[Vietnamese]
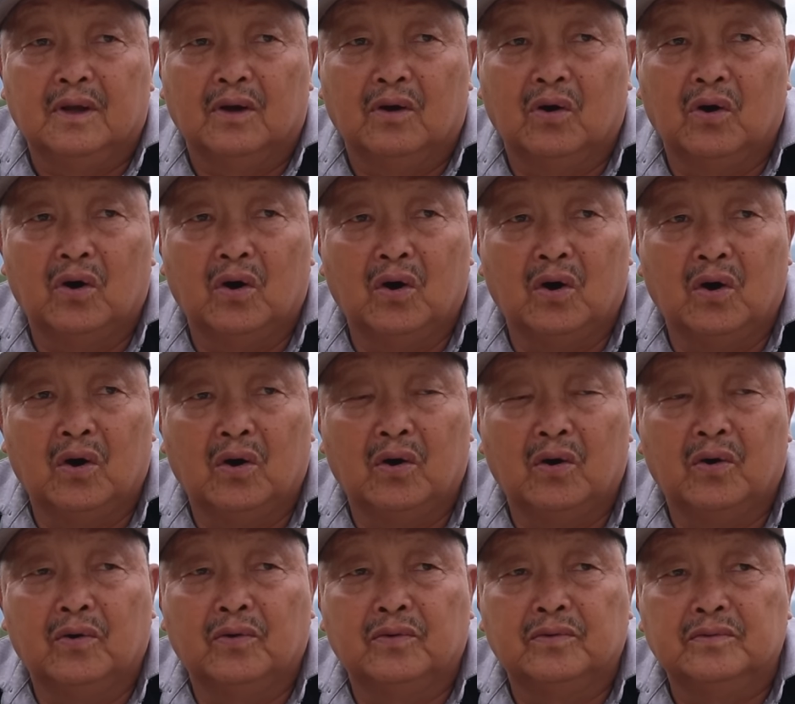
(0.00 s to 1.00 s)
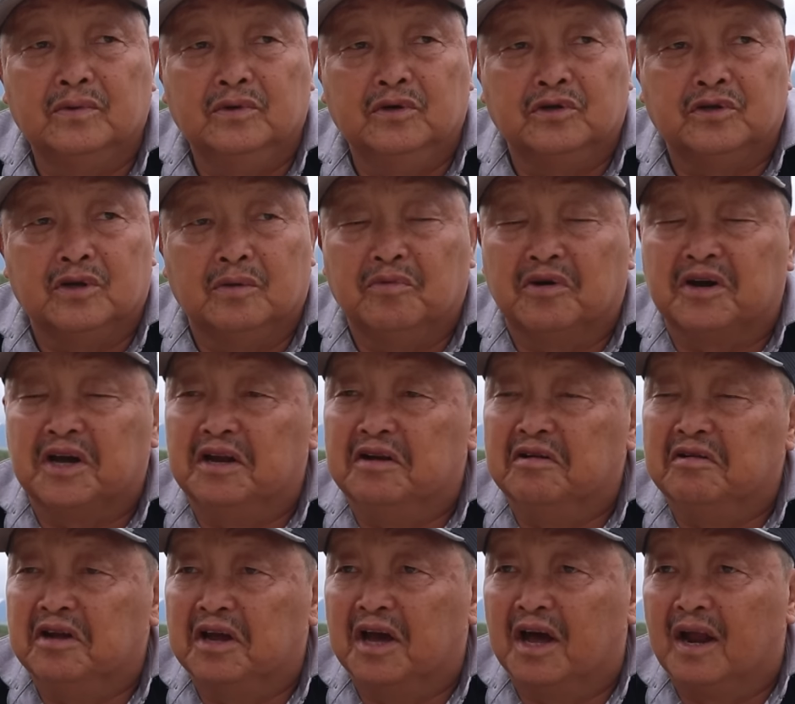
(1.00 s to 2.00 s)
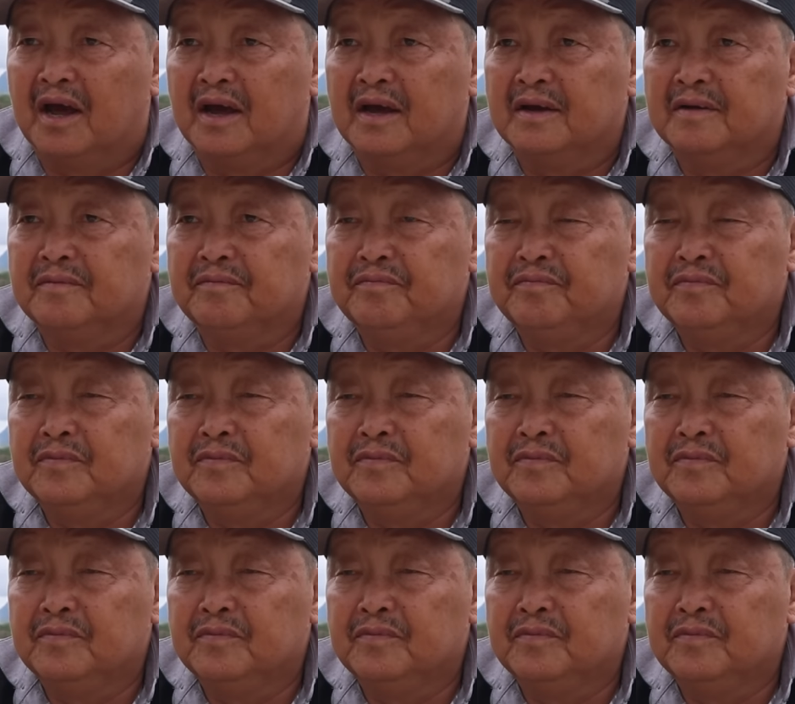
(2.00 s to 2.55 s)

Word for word: ô nó cho một cái nửa này, đấy